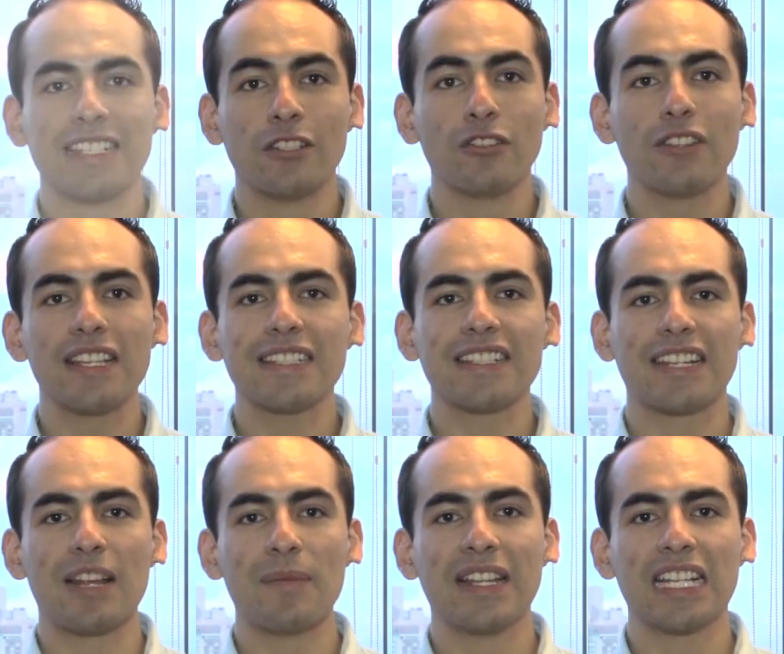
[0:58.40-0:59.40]
Sin duda, estas
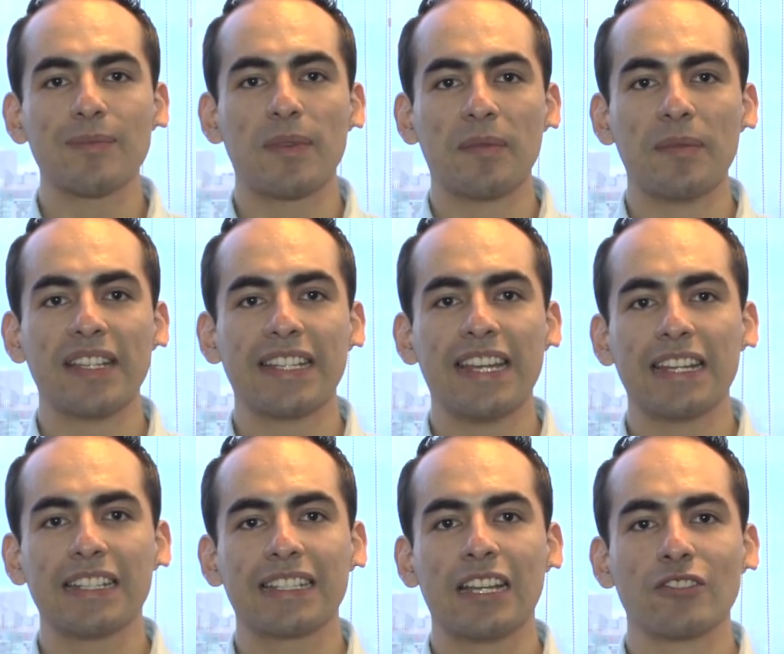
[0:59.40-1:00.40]
herramientas
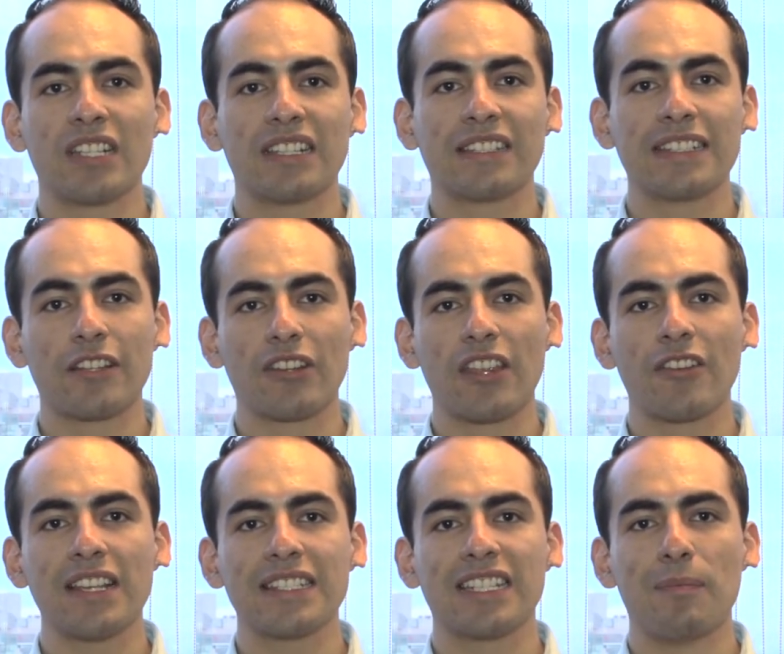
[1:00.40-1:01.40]
permiten que los desarrolladores y